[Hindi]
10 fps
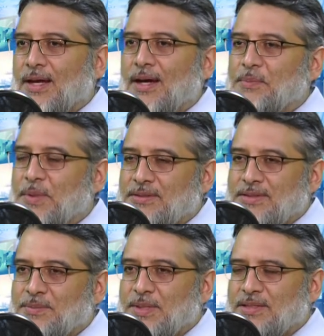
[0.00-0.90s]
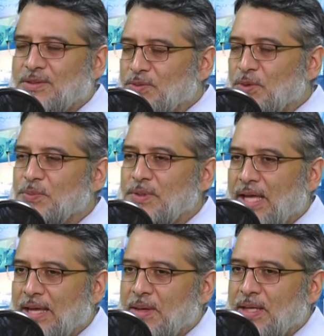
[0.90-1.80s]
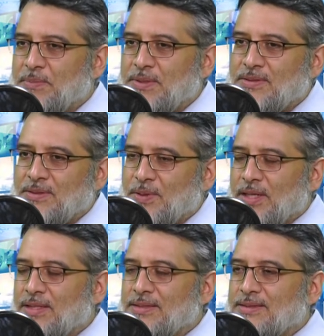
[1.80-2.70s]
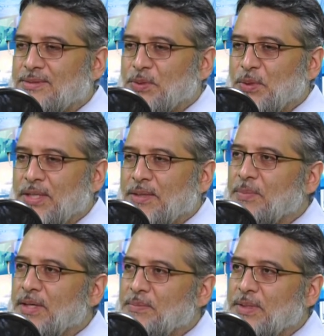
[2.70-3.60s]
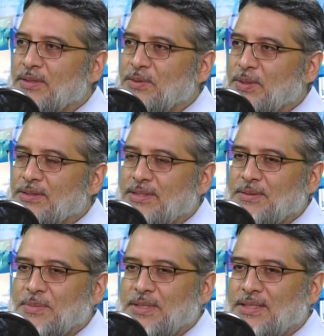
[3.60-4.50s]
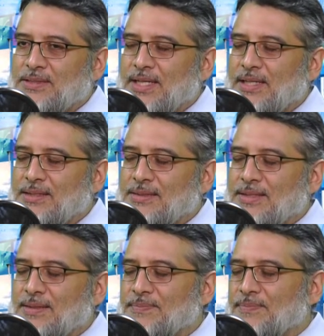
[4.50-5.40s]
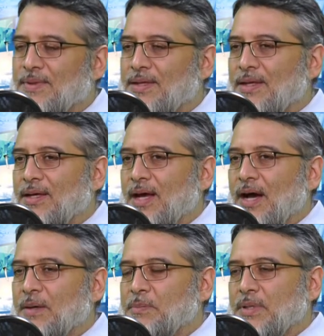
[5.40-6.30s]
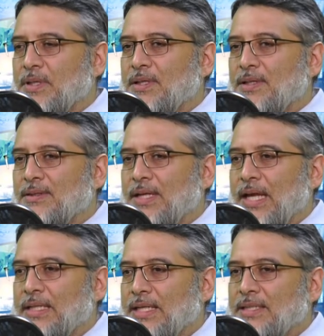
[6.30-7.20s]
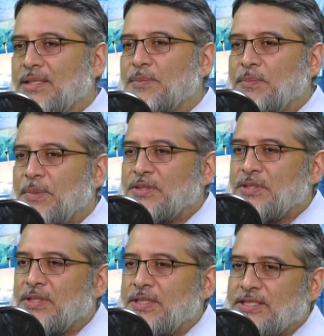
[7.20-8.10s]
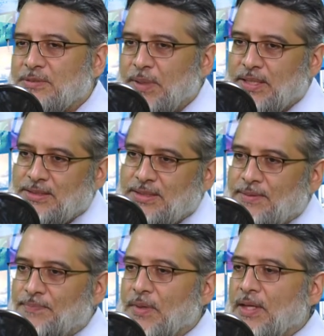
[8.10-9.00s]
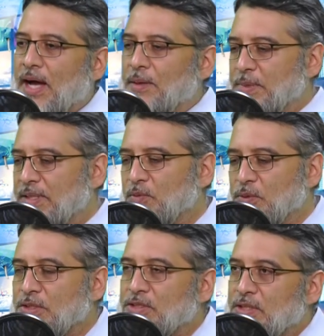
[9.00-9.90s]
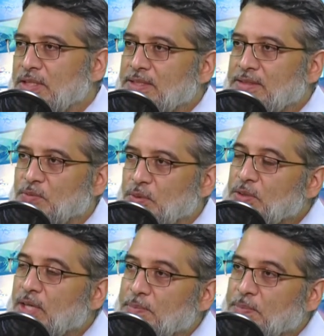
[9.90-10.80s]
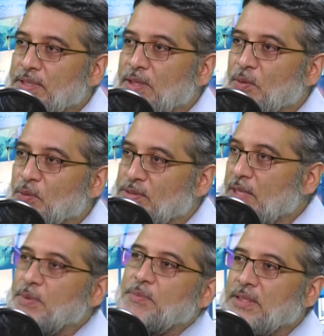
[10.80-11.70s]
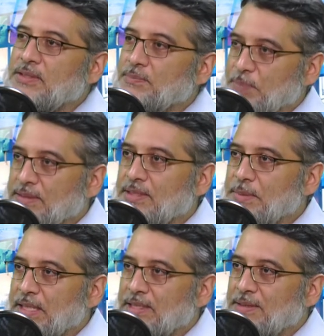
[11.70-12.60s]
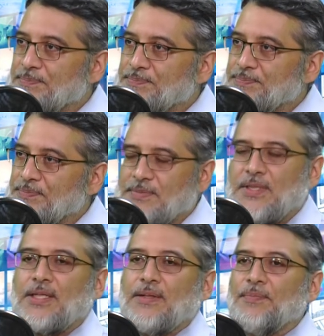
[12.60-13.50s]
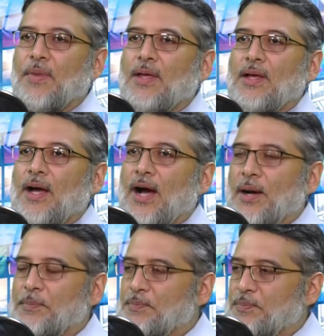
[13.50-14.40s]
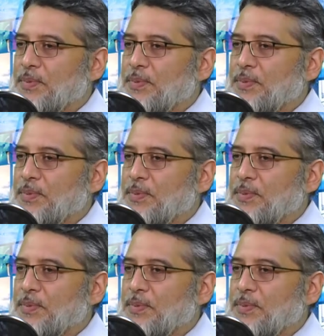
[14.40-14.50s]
आपका सी बी एस है जो भी ए बी सी वगैरह जो इनके बड़े बड़े यू एस के मीडिया चैनल्स हैं अब आ, ये जब अपने जर्नलिस्ट भेजते हैं अब देखें वो जो जर्नलिस्ट वो जो कंपनी है उसका भी मकसद पैसे बनाना है ठीक है अब